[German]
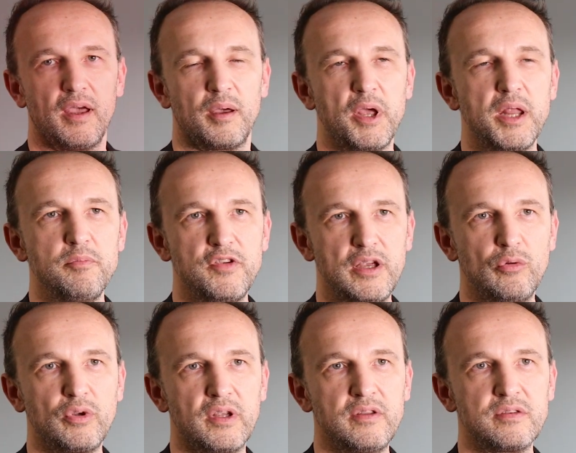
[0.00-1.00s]
Äh, meine
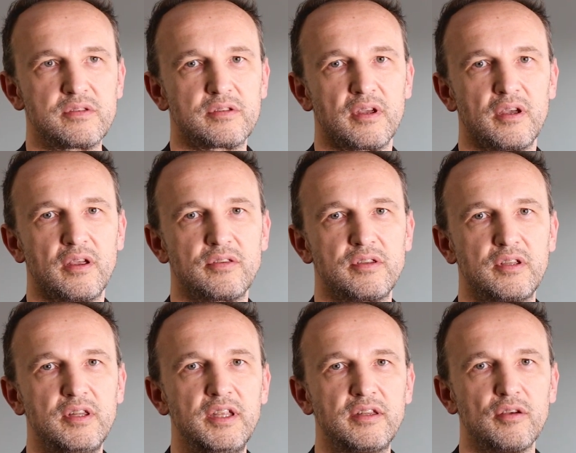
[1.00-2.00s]
Empfehlung ist, äh,
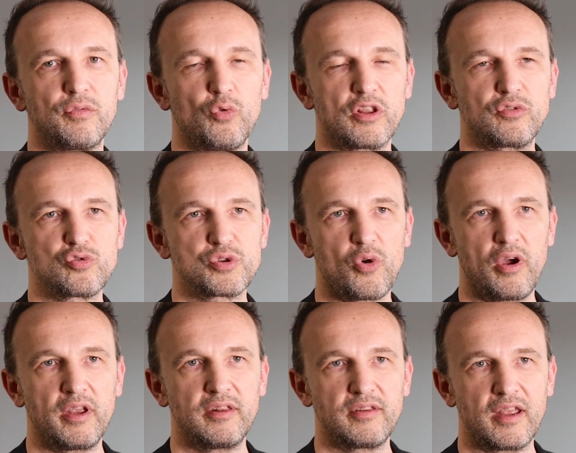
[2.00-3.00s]
sich nicht davor zu
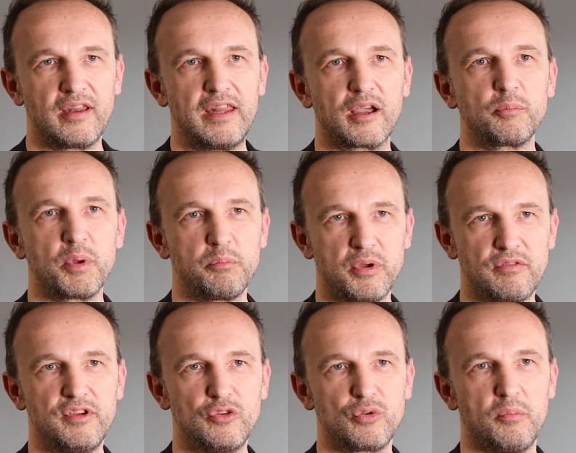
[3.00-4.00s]
scheuen, ein Lehren beim
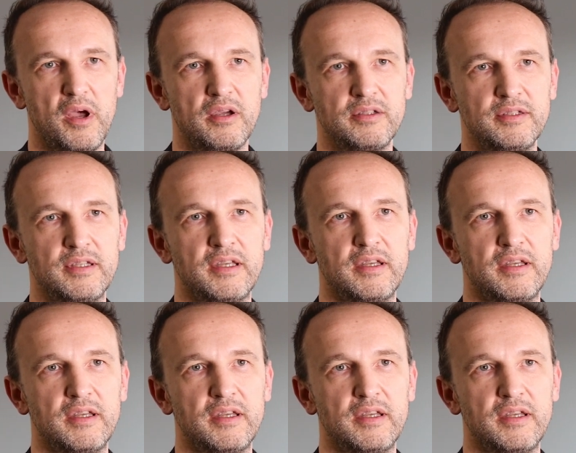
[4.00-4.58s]
BFI zu machen.